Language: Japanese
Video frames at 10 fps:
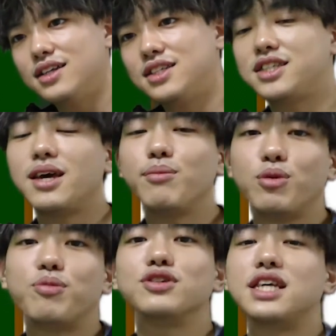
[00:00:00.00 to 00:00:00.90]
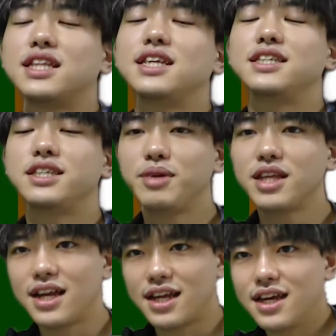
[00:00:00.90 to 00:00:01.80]
事前分布を設定してみ
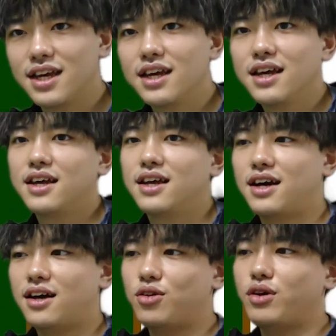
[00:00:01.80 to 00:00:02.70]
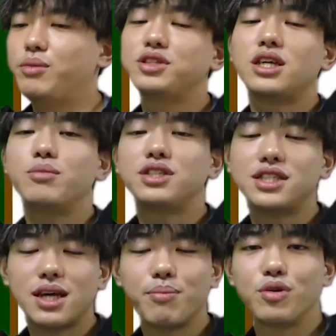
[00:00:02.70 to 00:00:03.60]
たり、あの、MCMC
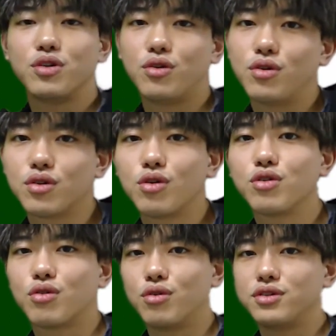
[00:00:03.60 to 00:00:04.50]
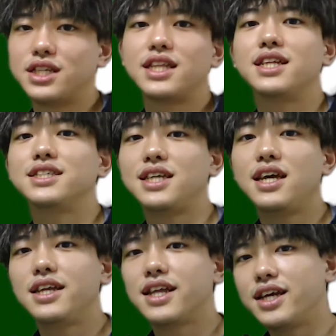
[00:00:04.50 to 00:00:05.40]
サンプルの取るところの設定です
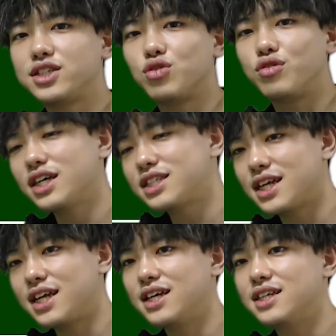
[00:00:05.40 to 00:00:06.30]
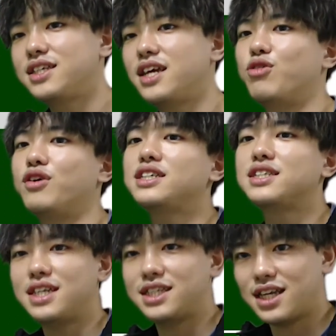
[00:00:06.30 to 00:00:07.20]
ね。イタレーション増やしたり、チェーン増やし
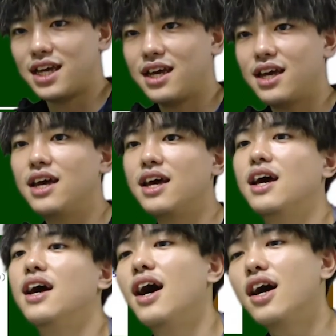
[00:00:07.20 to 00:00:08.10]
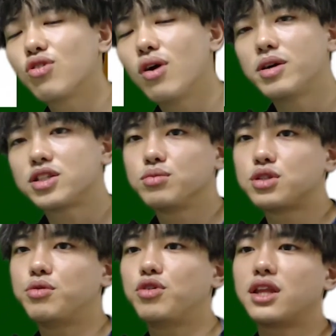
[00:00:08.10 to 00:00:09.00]
たりして、あとは、まあ、そも
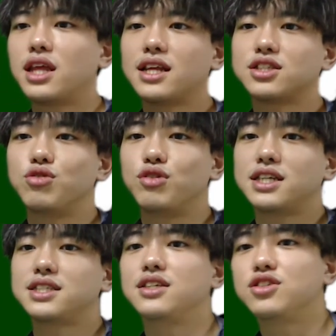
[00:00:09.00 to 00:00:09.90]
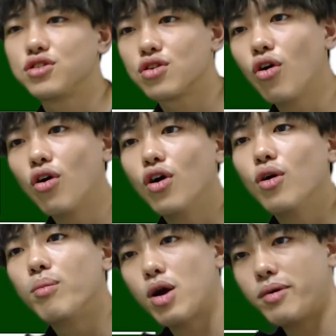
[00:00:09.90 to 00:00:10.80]
そものデータ数を増やしたりすると、
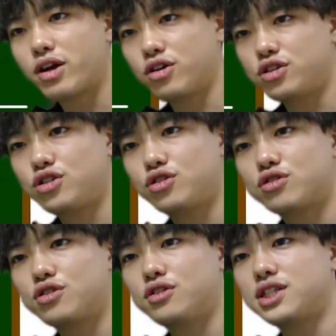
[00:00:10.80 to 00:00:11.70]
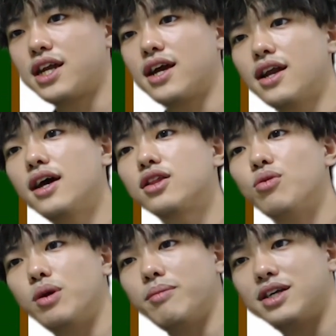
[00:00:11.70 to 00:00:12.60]
まあ、うまく収束するんじゃないかなって
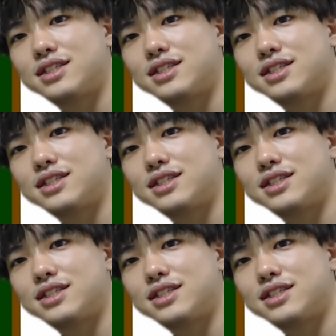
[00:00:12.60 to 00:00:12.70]
思いま